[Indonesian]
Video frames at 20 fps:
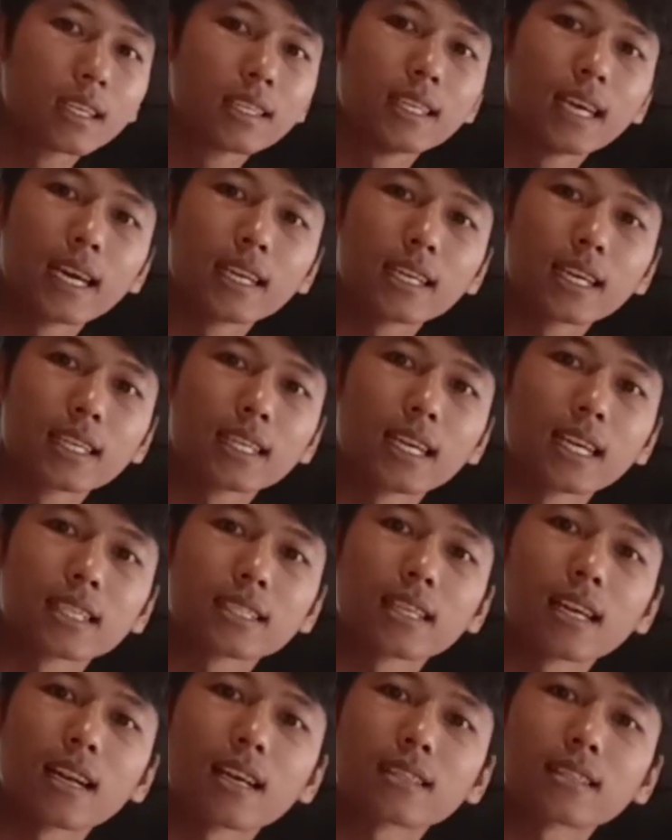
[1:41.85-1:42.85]
Dia ini adalah
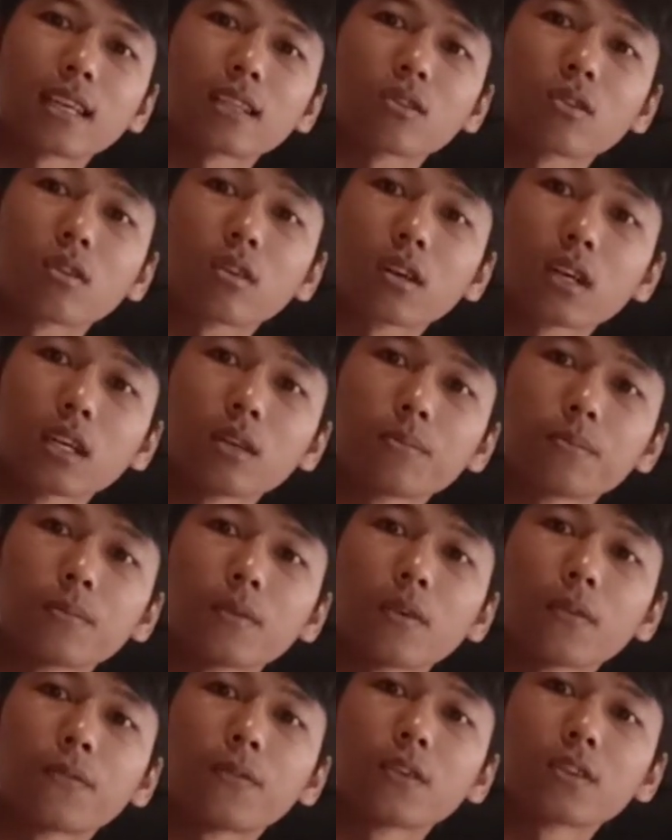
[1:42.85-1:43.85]
salah satu
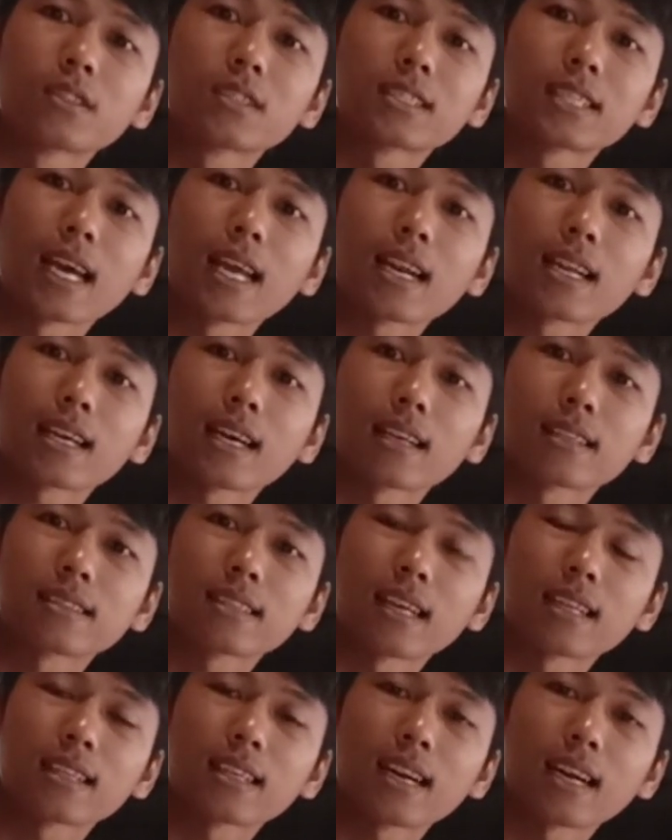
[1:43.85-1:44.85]
klub futsal
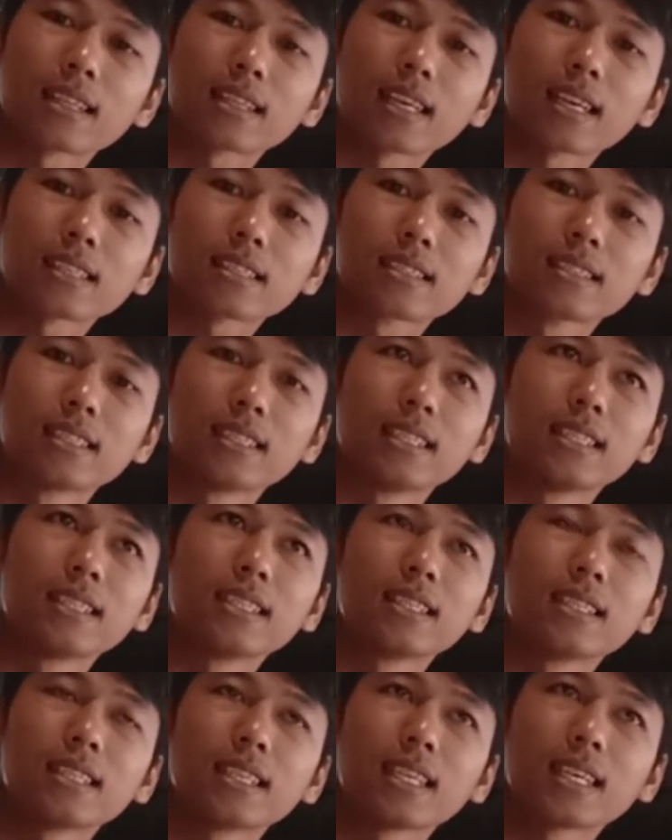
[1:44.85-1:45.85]
kasta teratas
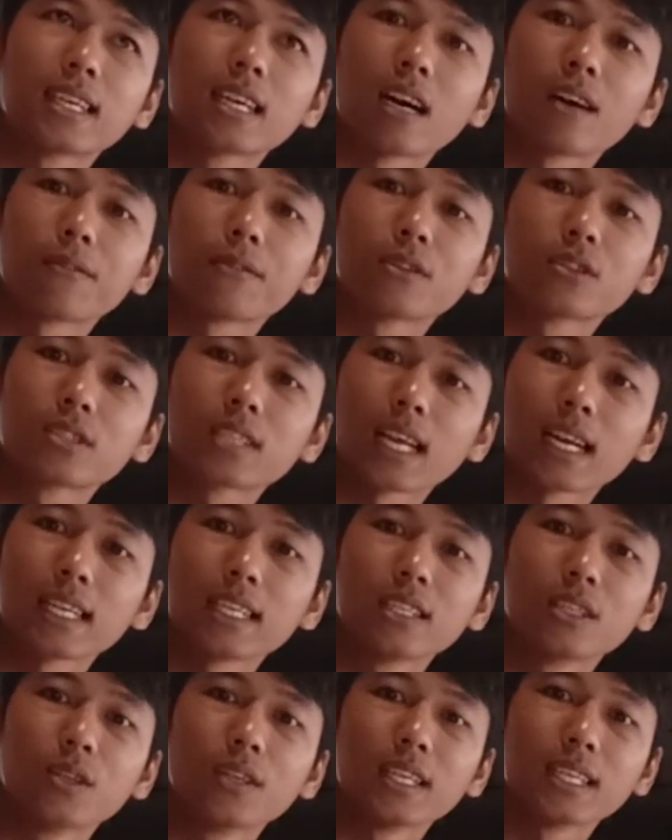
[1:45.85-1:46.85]
di Liga
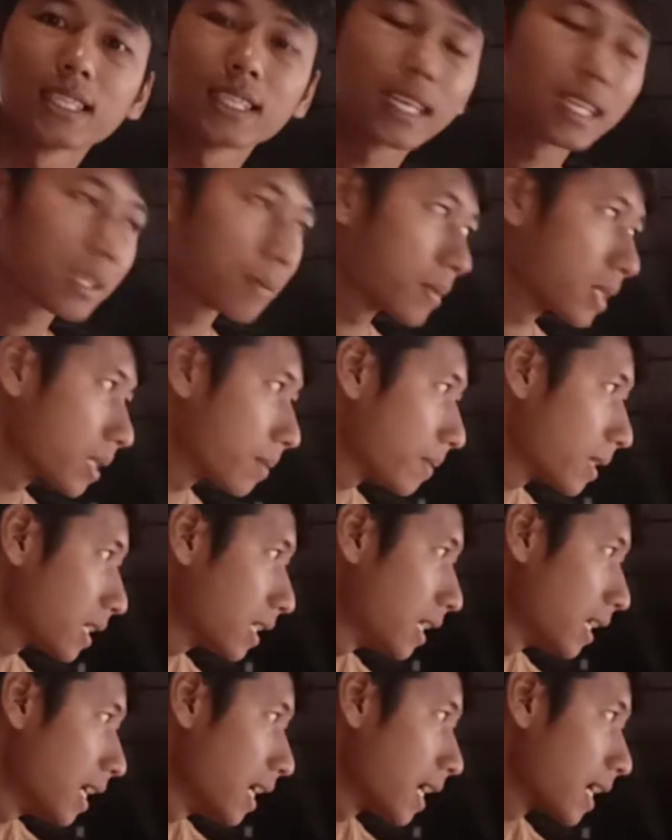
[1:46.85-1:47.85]
Futsal Indonesia, teman-teman.